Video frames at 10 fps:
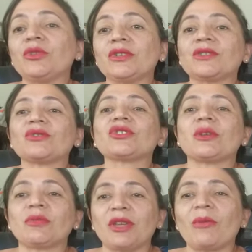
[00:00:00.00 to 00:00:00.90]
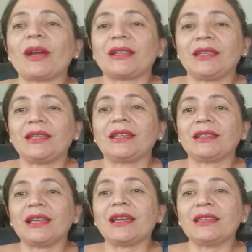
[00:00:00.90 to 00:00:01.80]
Por isso que eu chamo que é uma
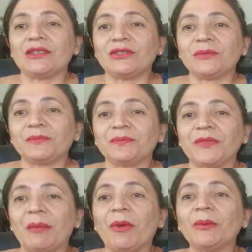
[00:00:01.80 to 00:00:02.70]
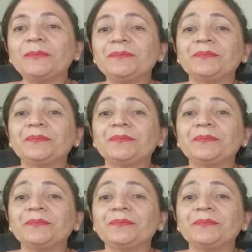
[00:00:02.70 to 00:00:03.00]
clínica da rede, tá bom?